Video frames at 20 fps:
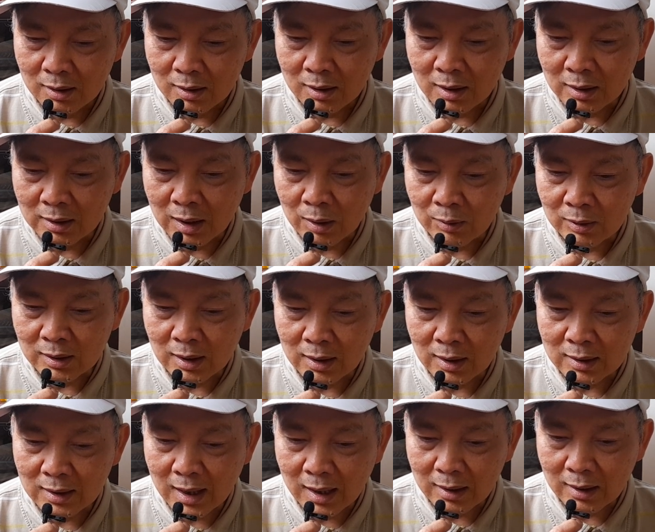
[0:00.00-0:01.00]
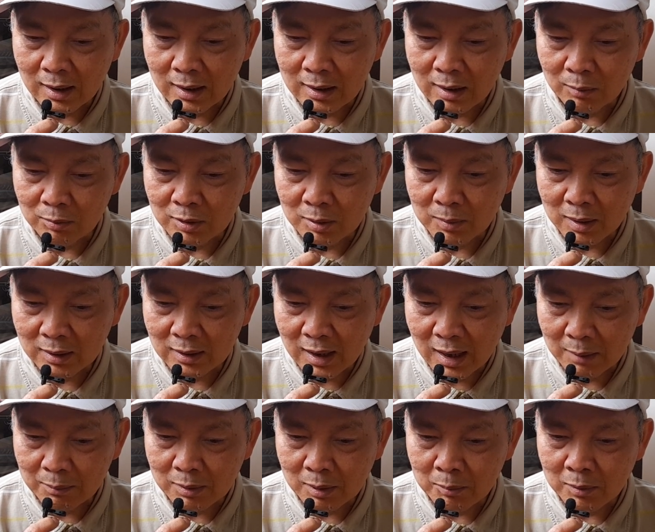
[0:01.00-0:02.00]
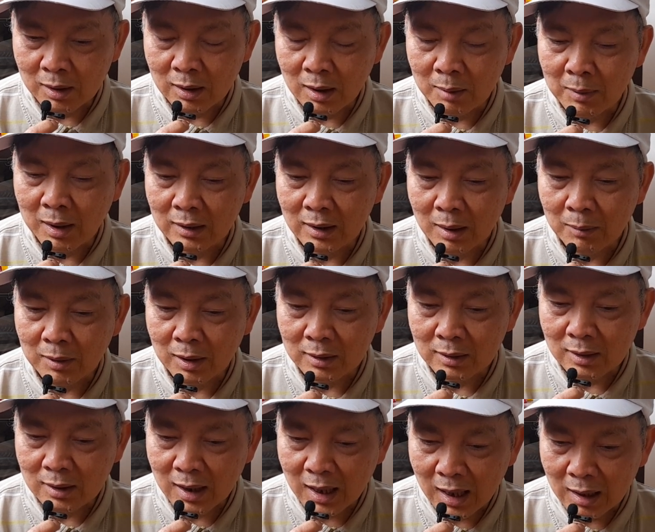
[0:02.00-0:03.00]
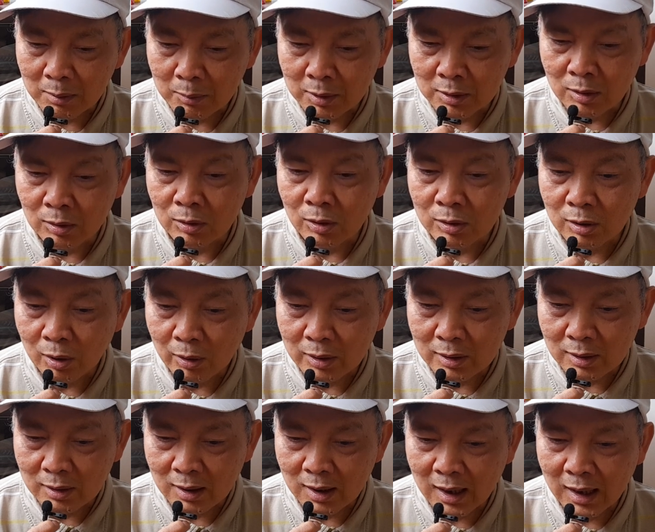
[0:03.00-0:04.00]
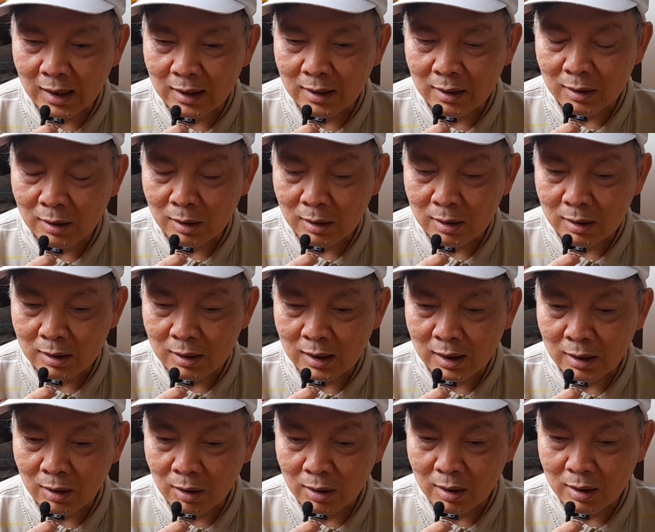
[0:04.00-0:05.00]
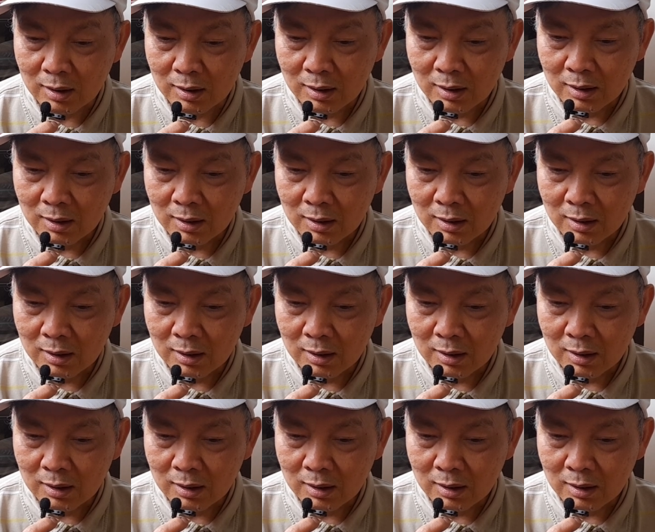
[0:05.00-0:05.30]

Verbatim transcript: lần đầu người ta đã nhắc là không được mang dép mà mình lại mang dép lần thứ hai là mình còn nói dối nữa hai cái cái đó đó